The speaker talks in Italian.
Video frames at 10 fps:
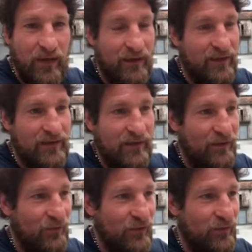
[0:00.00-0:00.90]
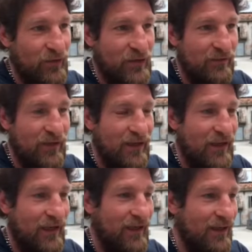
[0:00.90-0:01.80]
anche se lui
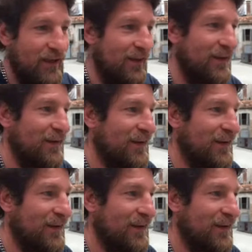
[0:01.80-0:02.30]
faceva il,